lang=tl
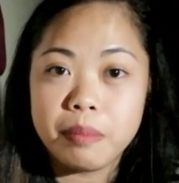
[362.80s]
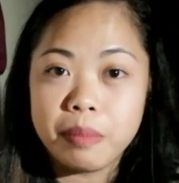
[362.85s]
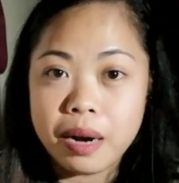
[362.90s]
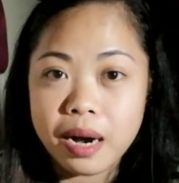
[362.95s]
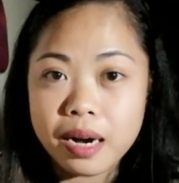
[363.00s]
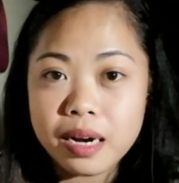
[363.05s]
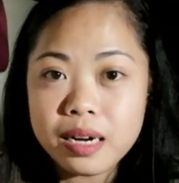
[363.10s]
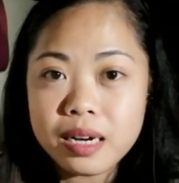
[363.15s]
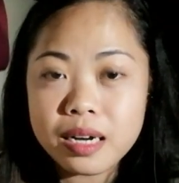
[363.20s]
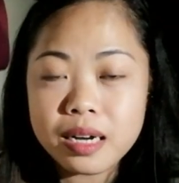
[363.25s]

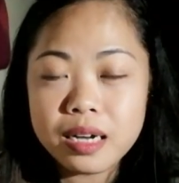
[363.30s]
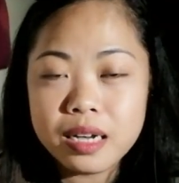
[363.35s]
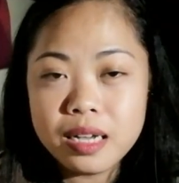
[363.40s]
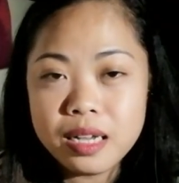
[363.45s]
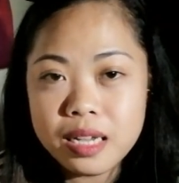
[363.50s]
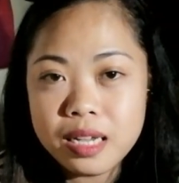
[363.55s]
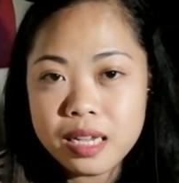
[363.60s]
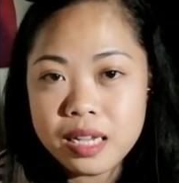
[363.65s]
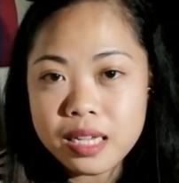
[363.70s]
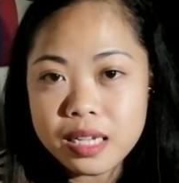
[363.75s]
Bank
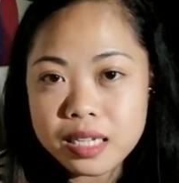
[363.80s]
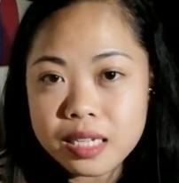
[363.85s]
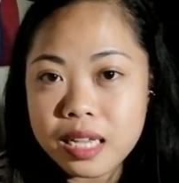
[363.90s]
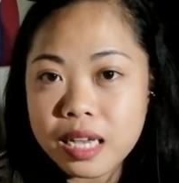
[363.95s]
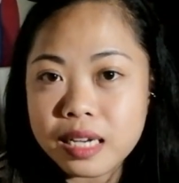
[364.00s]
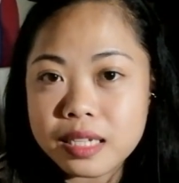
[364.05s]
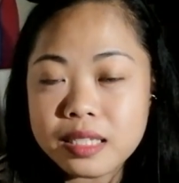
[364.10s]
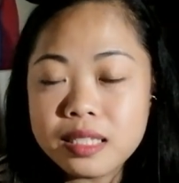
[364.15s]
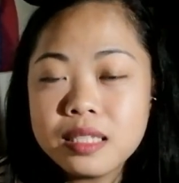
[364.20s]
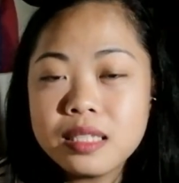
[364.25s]

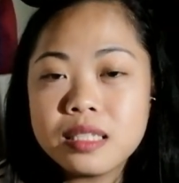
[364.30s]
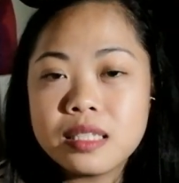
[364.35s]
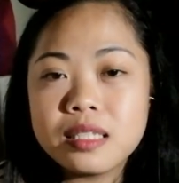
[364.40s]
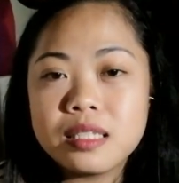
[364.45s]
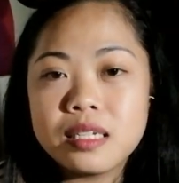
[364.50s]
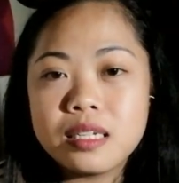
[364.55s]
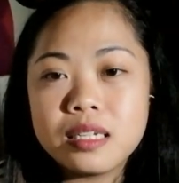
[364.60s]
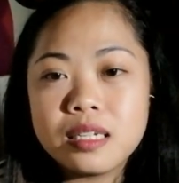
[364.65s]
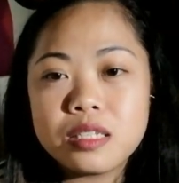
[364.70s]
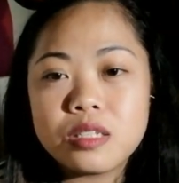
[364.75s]
Yan.
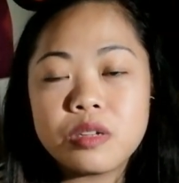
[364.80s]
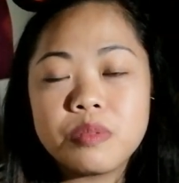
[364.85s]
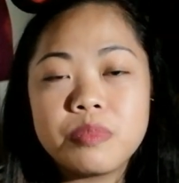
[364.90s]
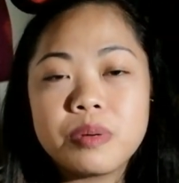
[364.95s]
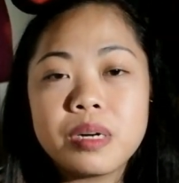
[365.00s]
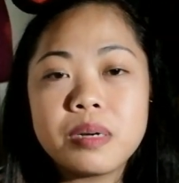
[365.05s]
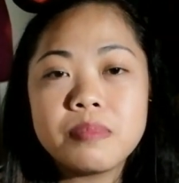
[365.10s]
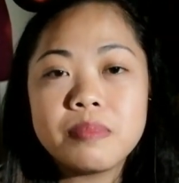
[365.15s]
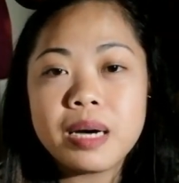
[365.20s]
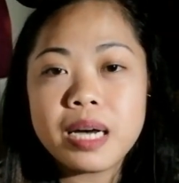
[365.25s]

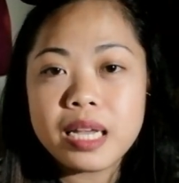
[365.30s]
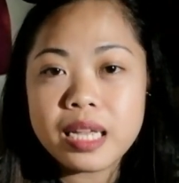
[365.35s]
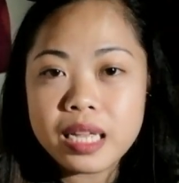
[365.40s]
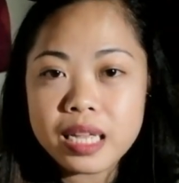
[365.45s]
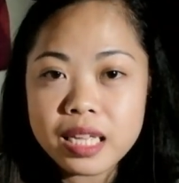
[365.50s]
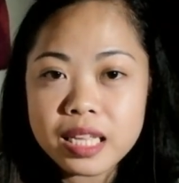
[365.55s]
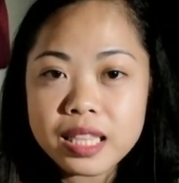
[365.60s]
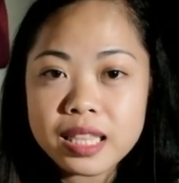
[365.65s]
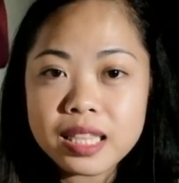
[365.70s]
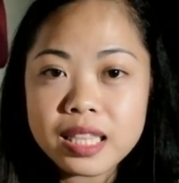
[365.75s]
Sobrang
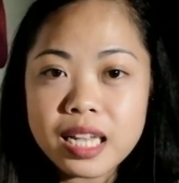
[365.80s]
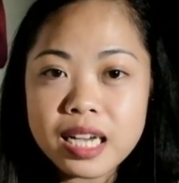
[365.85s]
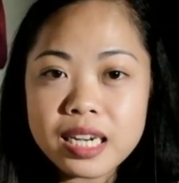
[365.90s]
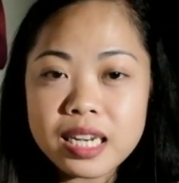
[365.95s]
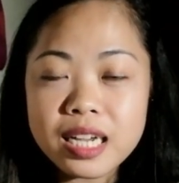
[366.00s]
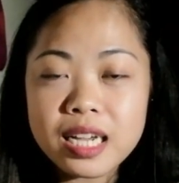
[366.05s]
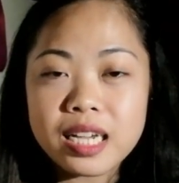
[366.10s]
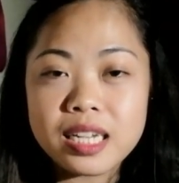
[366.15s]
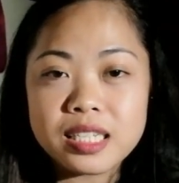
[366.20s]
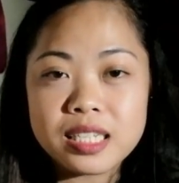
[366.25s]
bait ng
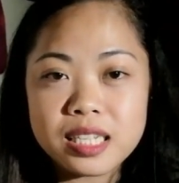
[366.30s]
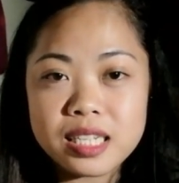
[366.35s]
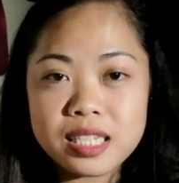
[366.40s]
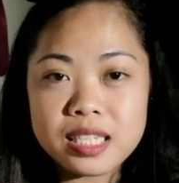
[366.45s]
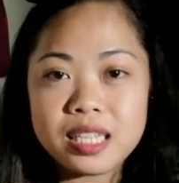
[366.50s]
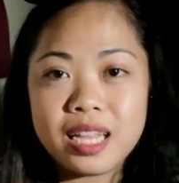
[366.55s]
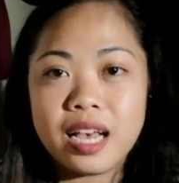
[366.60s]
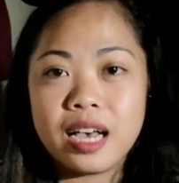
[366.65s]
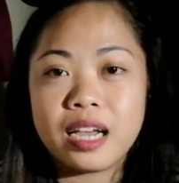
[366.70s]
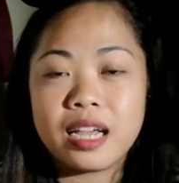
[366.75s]

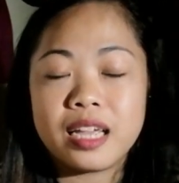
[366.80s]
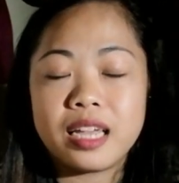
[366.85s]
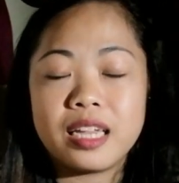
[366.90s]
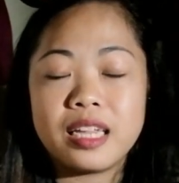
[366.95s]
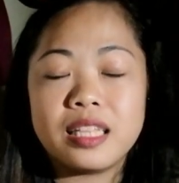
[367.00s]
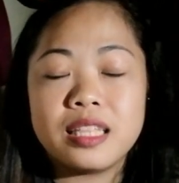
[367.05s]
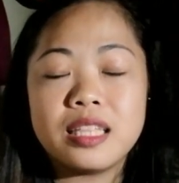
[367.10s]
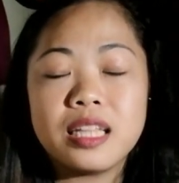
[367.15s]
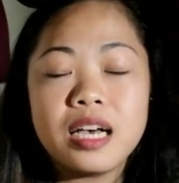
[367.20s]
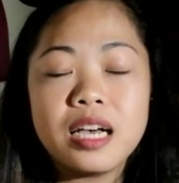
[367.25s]
nag-assist sa
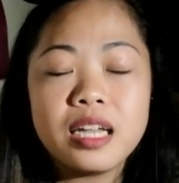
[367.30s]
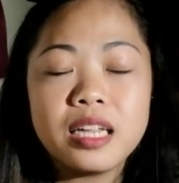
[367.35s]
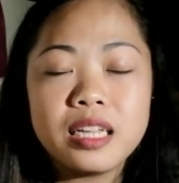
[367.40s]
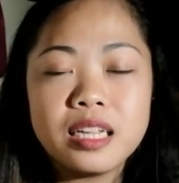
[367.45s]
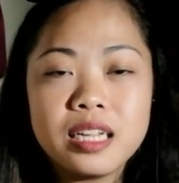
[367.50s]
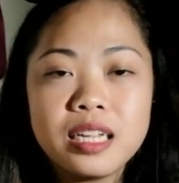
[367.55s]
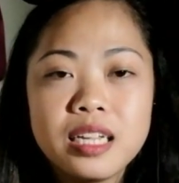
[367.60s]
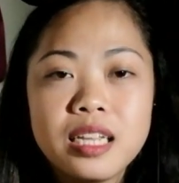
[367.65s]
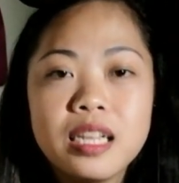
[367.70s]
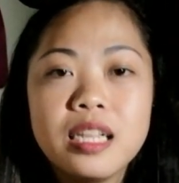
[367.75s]
akin
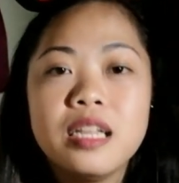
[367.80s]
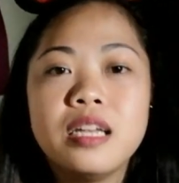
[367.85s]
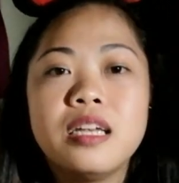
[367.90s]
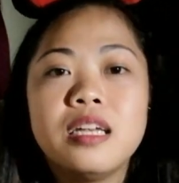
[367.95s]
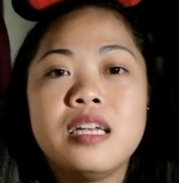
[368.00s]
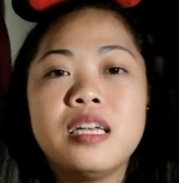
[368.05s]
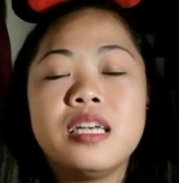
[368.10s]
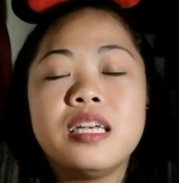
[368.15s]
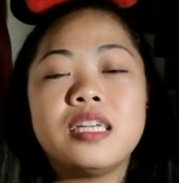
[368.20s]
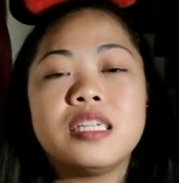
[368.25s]
dahil
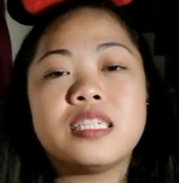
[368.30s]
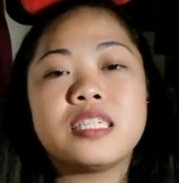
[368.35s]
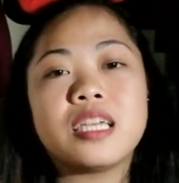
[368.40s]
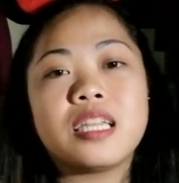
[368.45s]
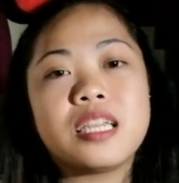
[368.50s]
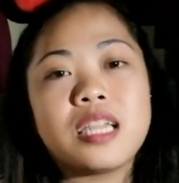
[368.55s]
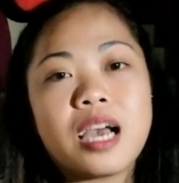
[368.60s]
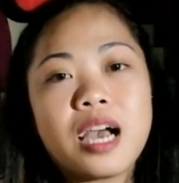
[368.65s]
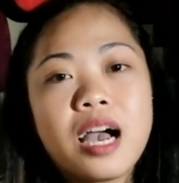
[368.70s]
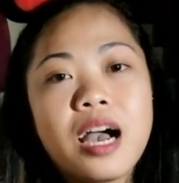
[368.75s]
siya
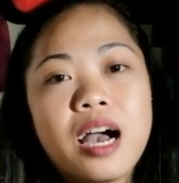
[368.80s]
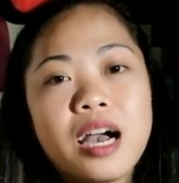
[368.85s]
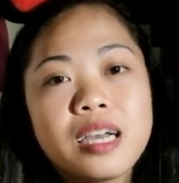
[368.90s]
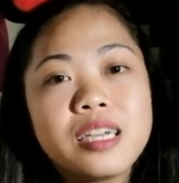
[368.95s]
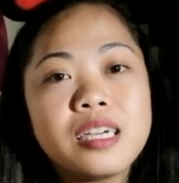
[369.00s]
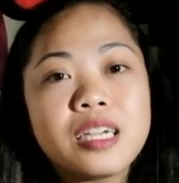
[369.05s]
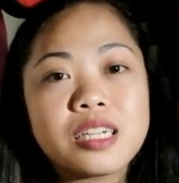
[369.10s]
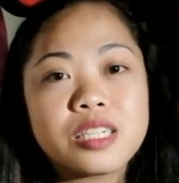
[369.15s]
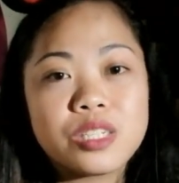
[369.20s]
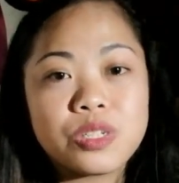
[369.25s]
na
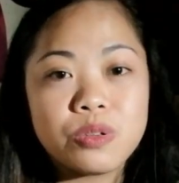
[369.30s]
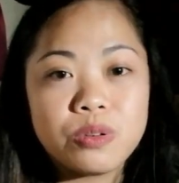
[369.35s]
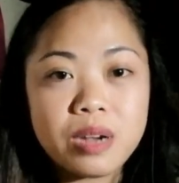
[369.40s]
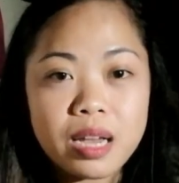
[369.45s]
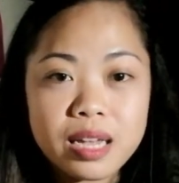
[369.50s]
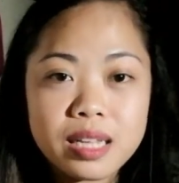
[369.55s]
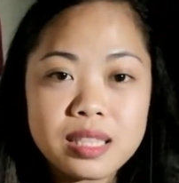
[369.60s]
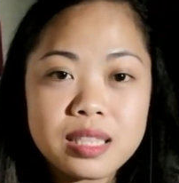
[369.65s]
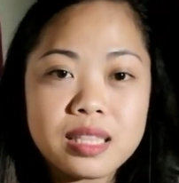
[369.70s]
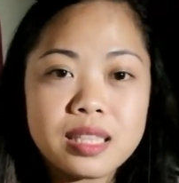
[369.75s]
ang
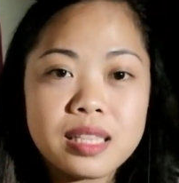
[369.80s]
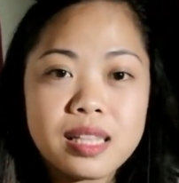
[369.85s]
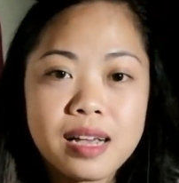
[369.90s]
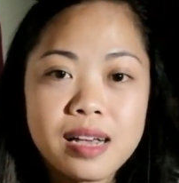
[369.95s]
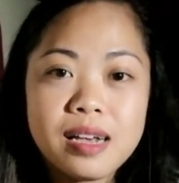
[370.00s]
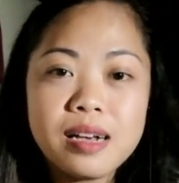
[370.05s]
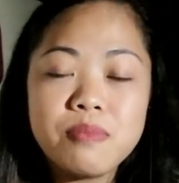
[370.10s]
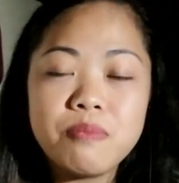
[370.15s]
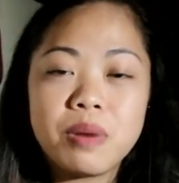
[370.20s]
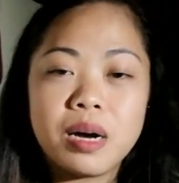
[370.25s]
nagsulat
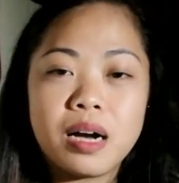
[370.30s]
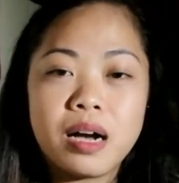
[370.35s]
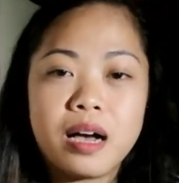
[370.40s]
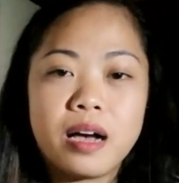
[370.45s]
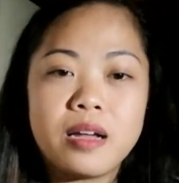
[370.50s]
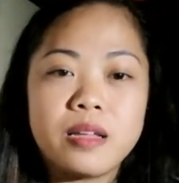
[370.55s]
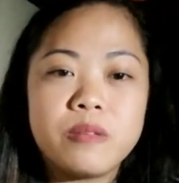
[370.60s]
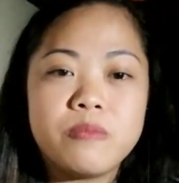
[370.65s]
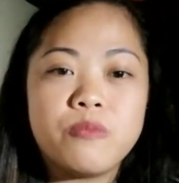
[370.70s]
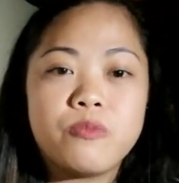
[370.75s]
ng
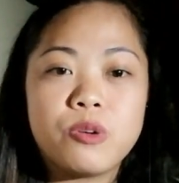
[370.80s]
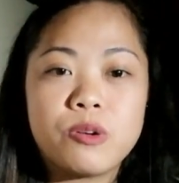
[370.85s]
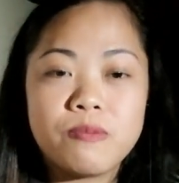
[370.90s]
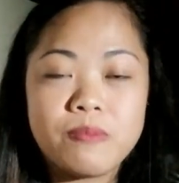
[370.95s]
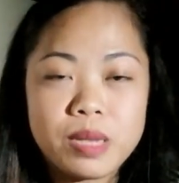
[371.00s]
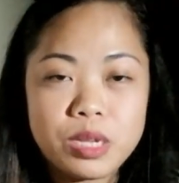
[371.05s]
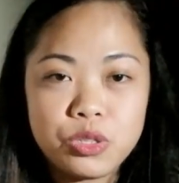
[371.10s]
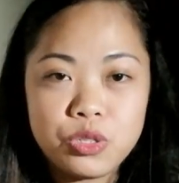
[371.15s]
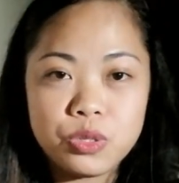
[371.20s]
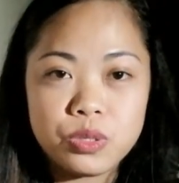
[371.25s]
mga
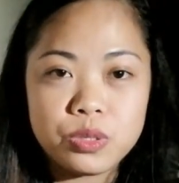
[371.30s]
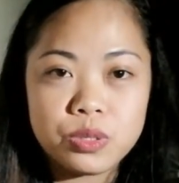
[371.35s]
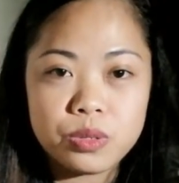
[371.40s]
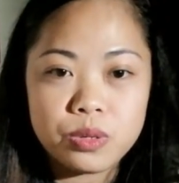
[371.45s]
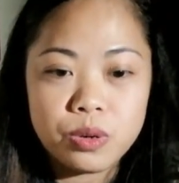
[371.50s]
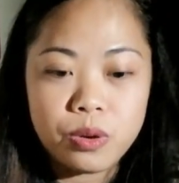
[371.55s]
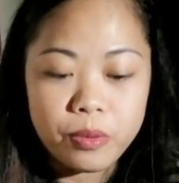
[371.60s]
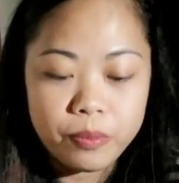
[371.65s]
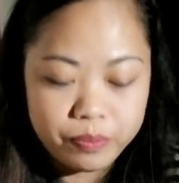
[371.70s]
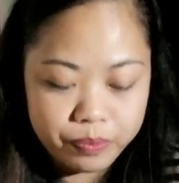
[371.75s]
information
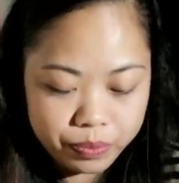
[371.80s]
ko.